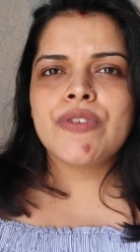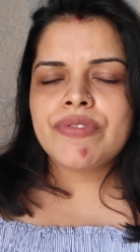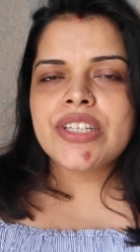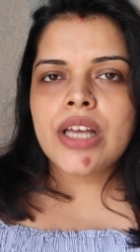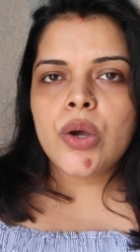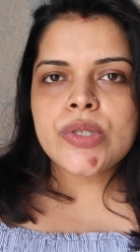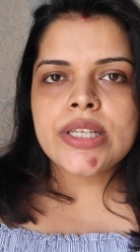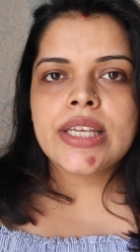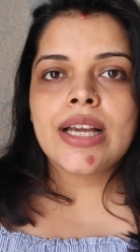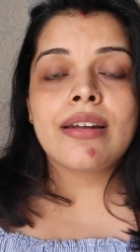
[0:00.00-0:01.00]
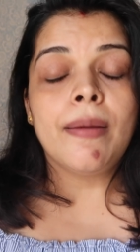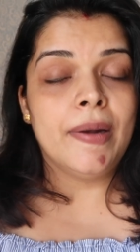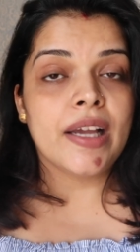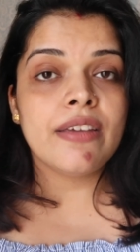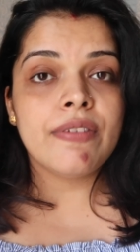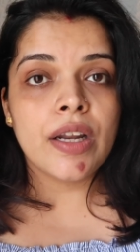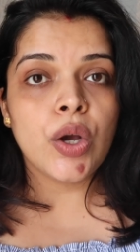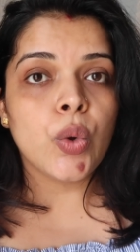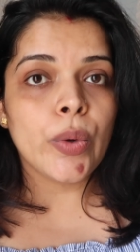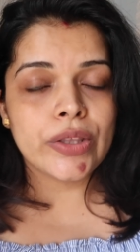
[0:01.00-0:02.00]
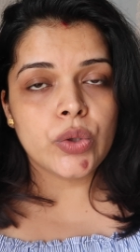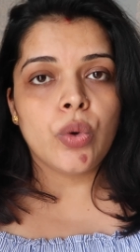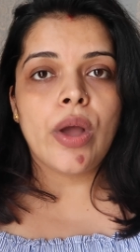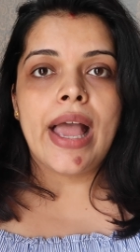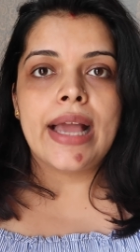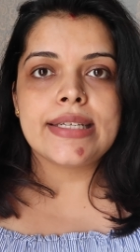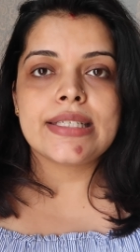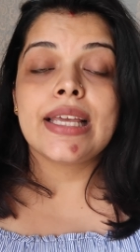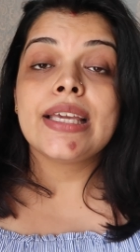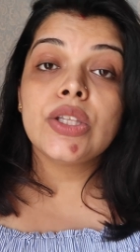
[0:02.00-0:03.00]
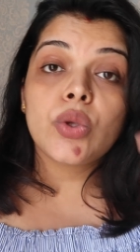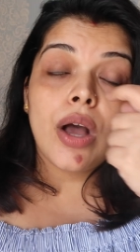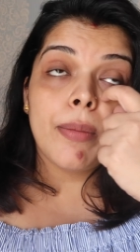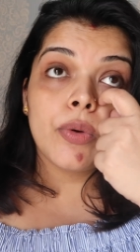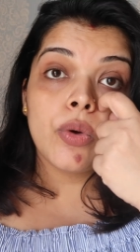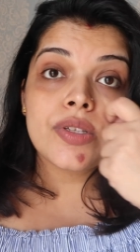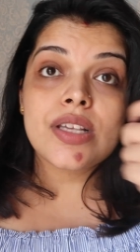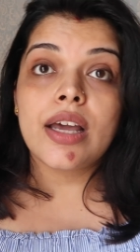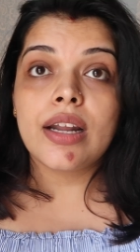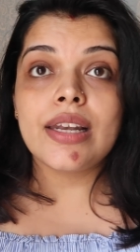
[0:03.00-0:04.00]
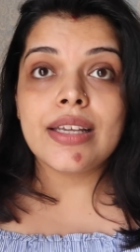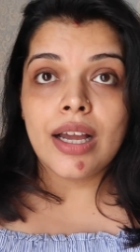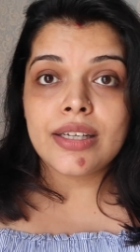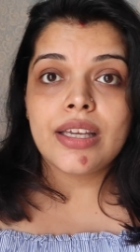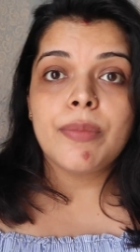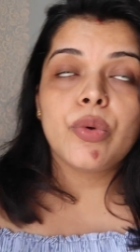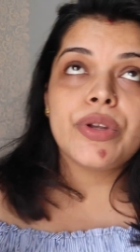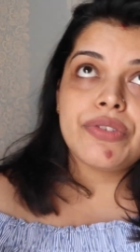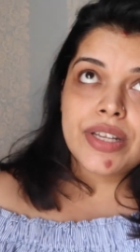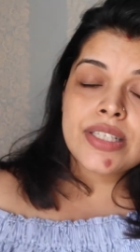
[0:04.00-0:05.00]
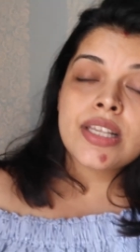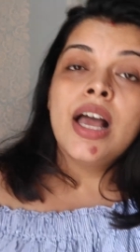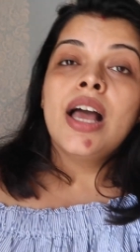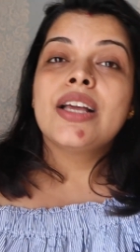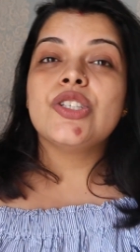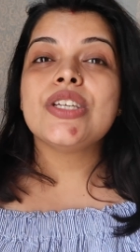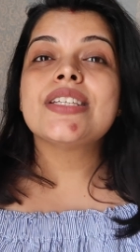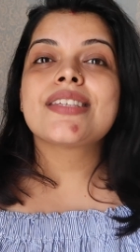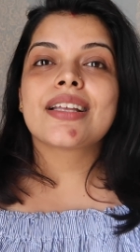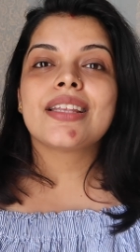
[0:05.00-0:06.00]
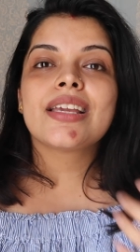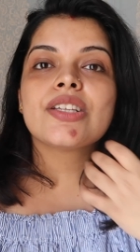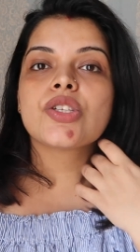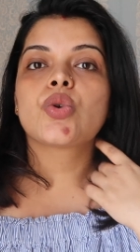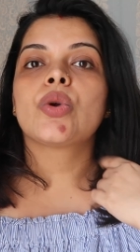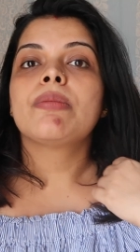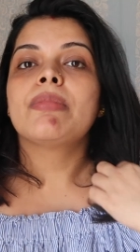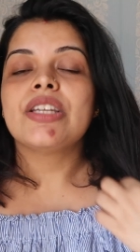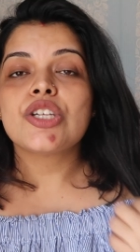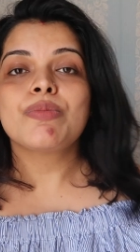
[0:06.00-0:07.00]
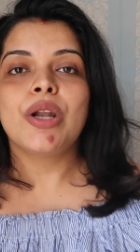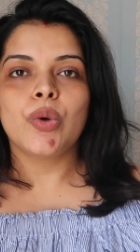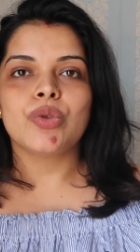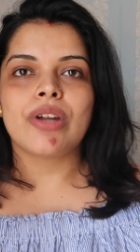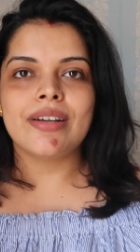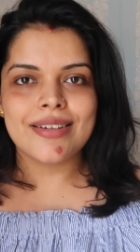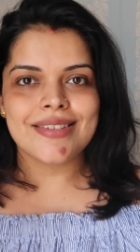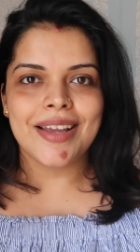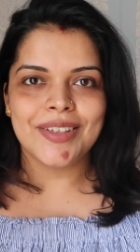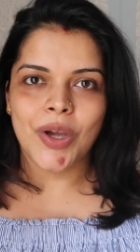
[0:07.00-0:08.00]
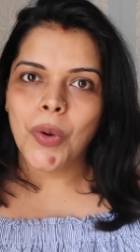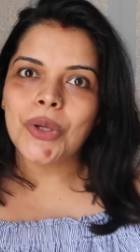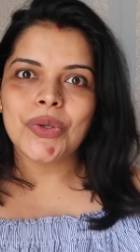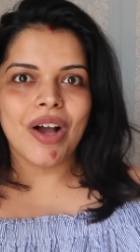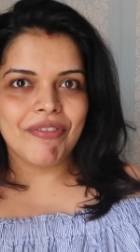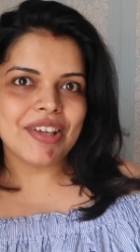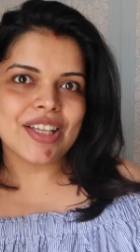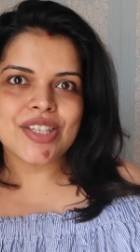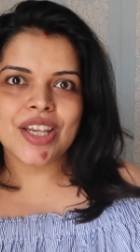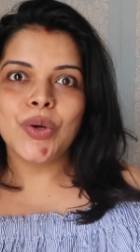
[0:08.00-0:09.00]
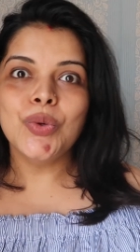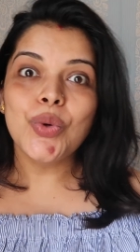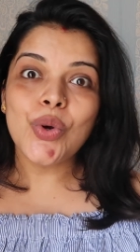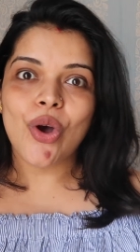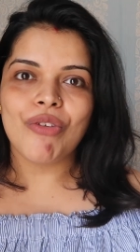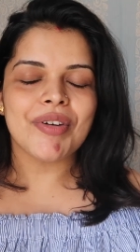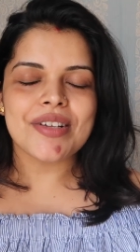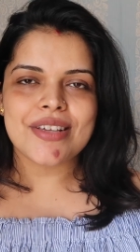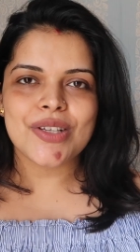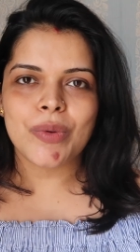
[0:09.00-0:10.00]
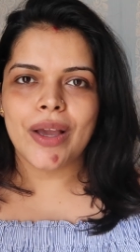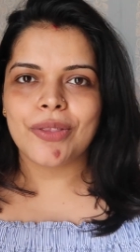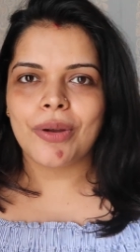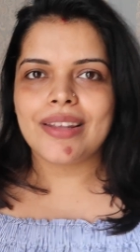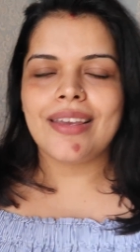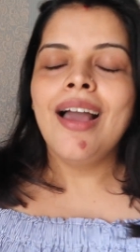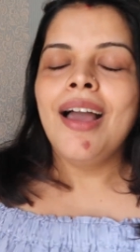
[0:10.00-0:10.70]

फिफ्टी थाउजेंड की अगर आप लकी विनर हुए तो एंड नहीं तो आपको सारा अली खान की आप कोई ड्रेस जीत सकते हैं जिसको कि मनीष मल्होत्रा ने डिज़ाइन किया होगा तो काफ़ी अच्छे कूल ऑफर्स है सो आई थॉट कि